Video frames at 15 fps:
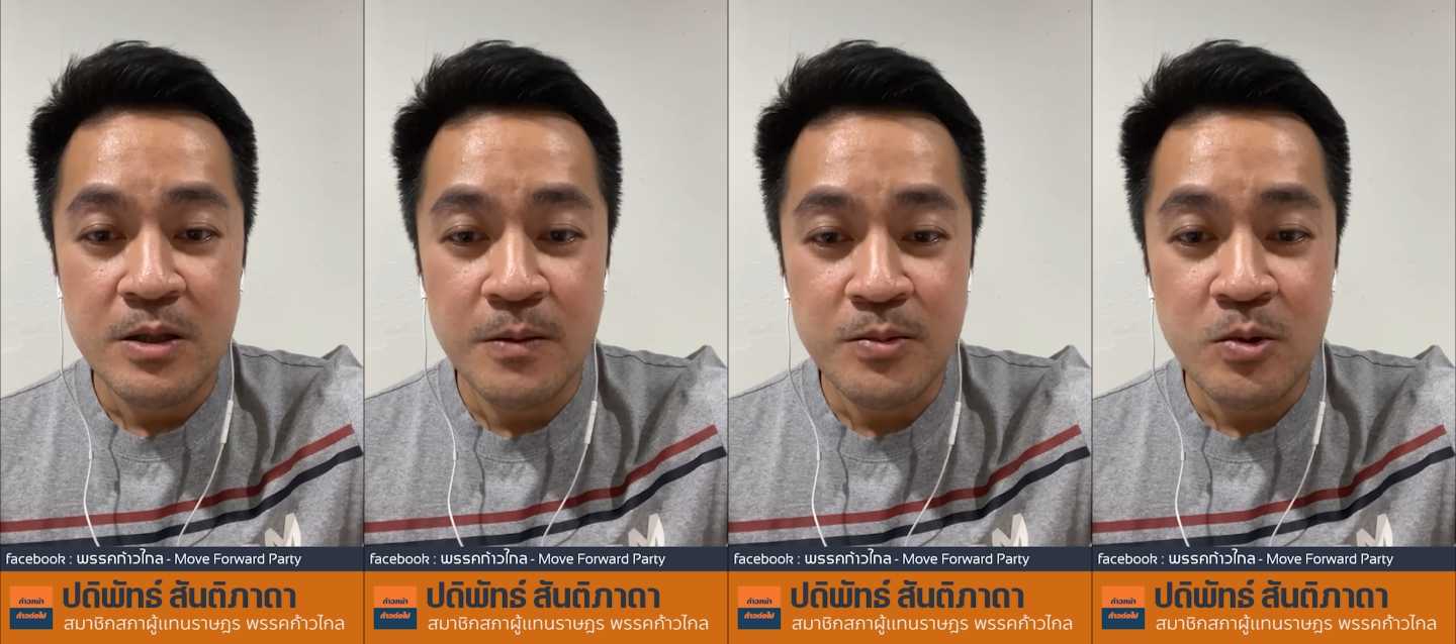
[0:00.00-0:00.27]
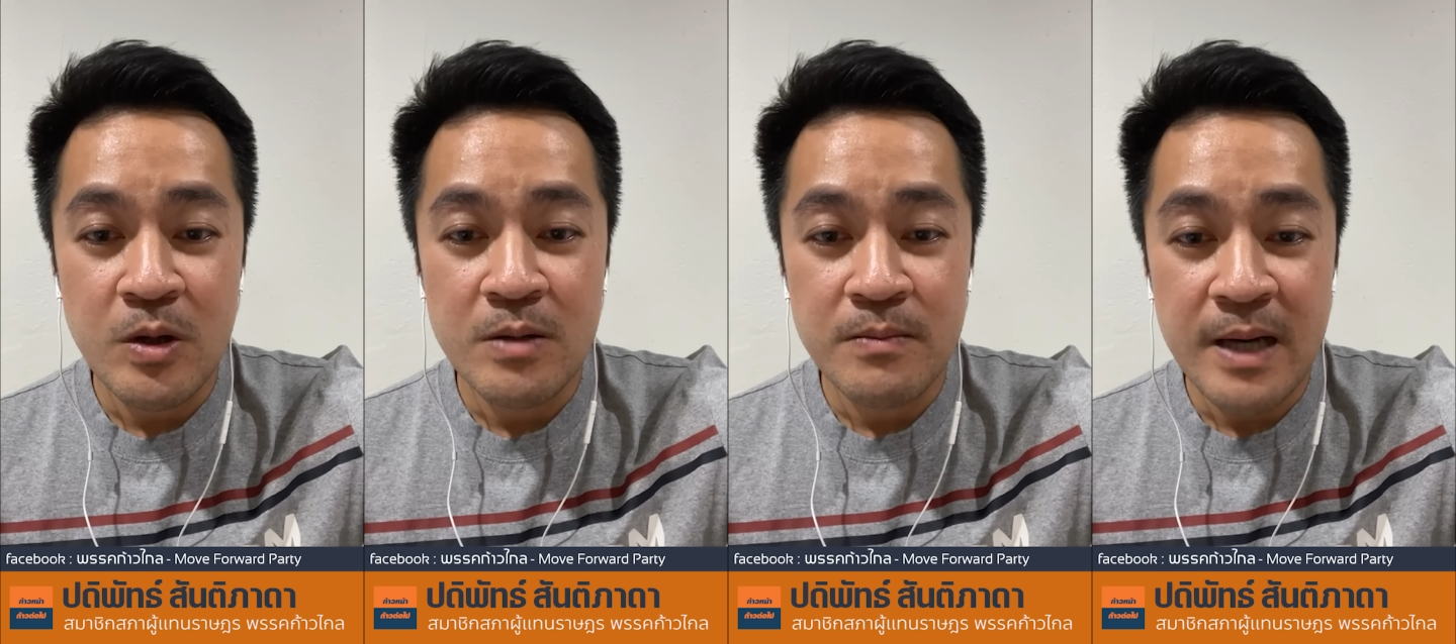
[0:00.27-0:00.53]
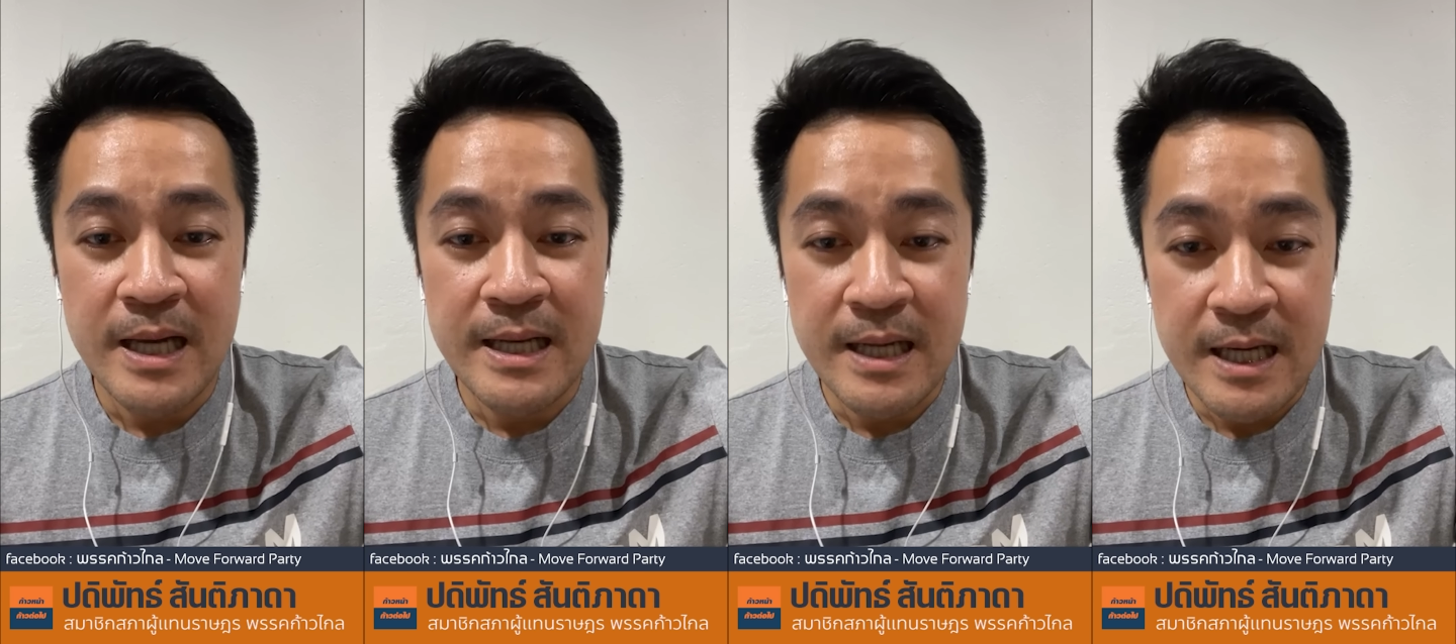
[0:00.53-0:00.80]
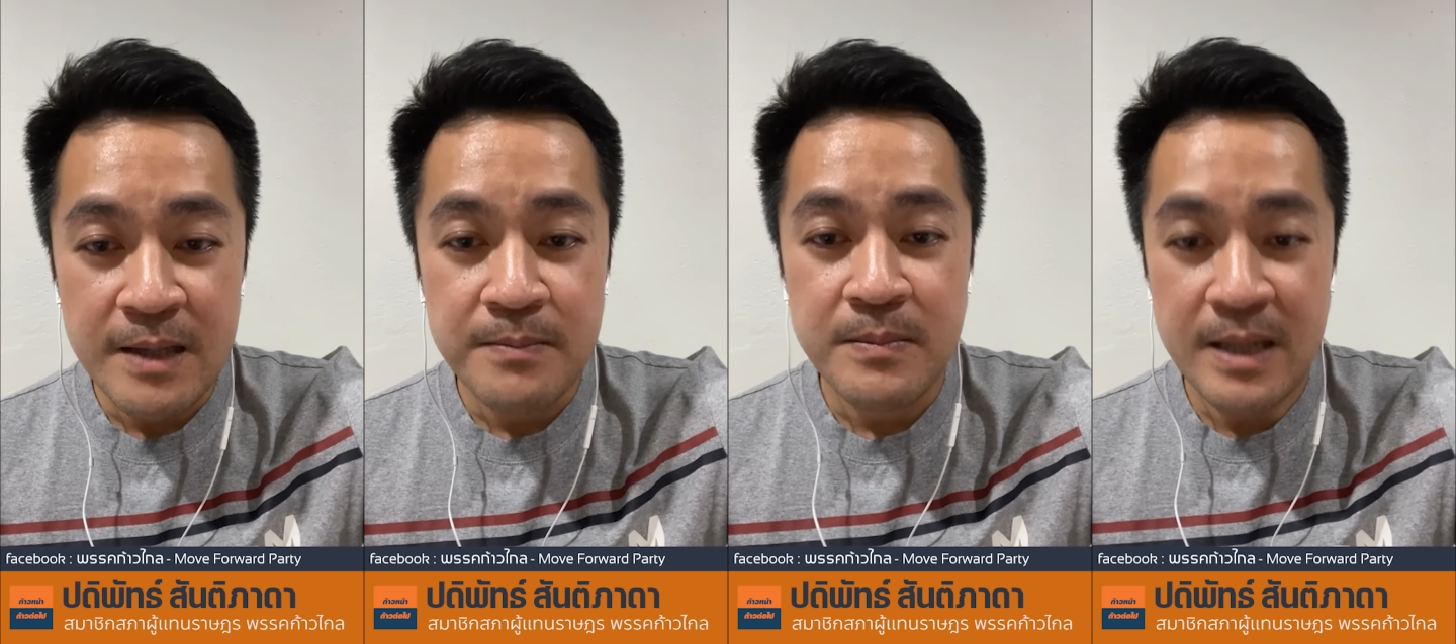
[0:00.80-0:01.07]
ทบทวนใหม่
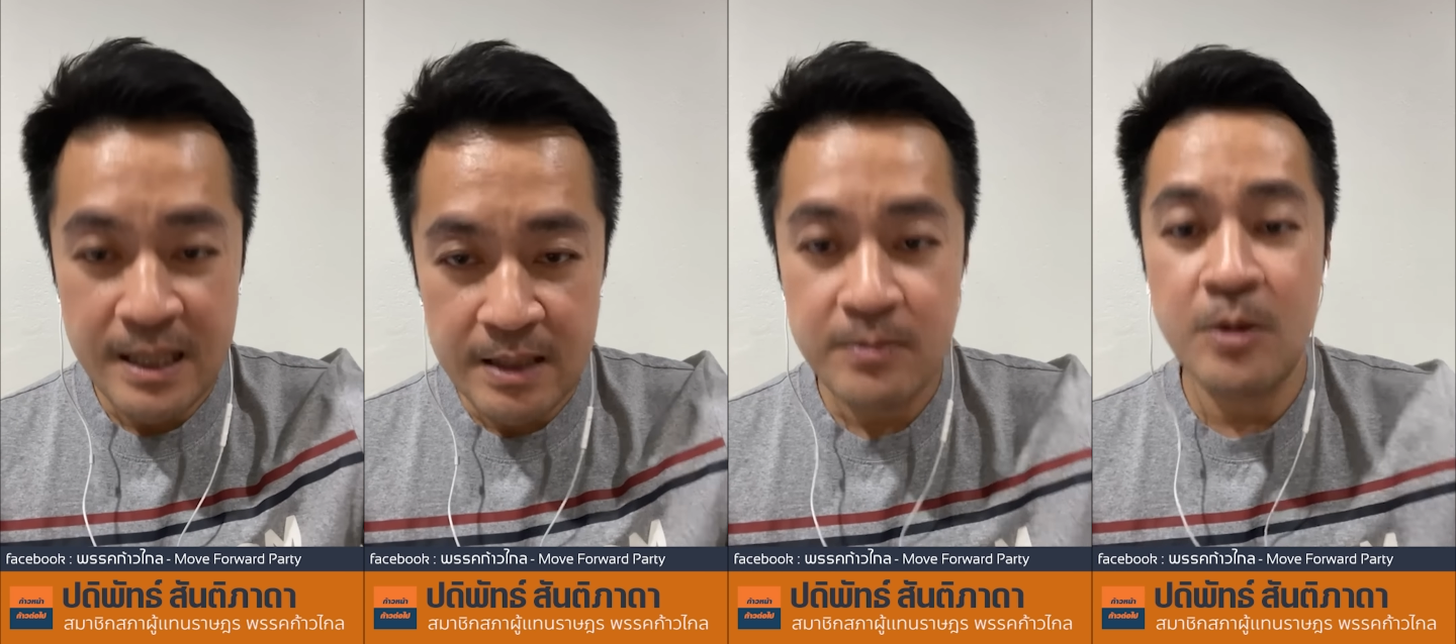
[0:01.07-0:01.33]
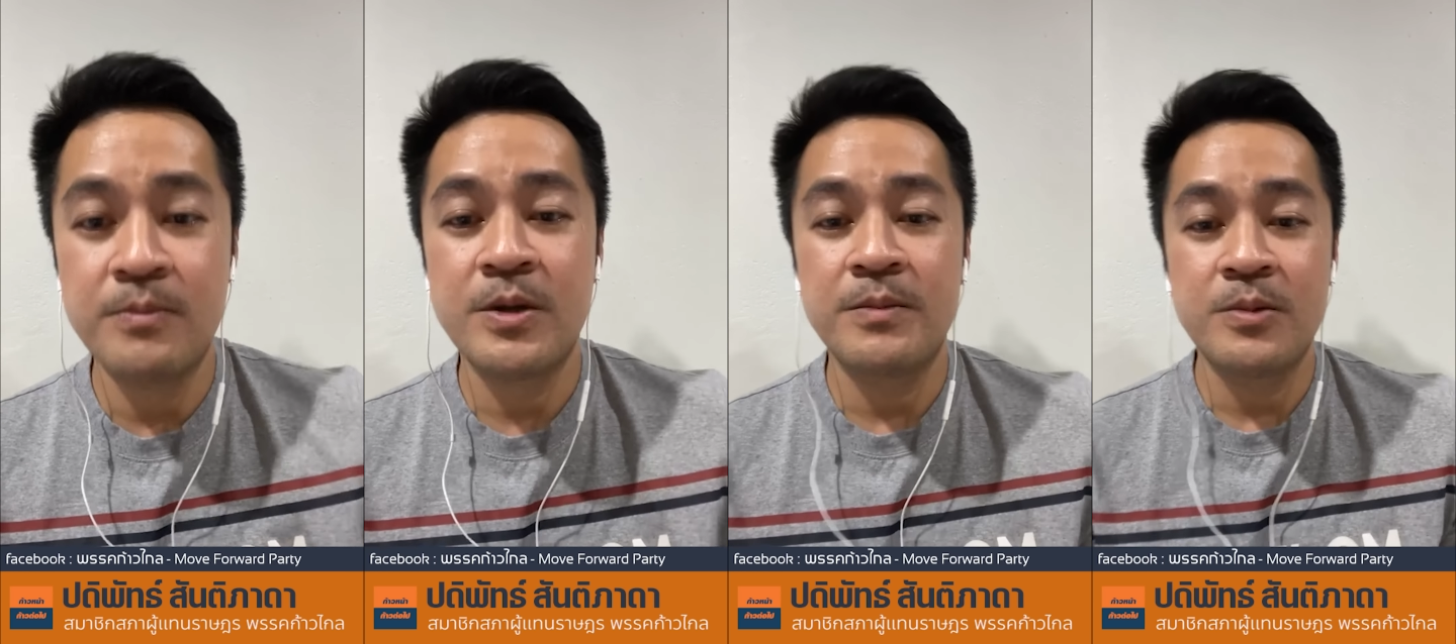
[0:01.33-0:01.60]
นะครับผม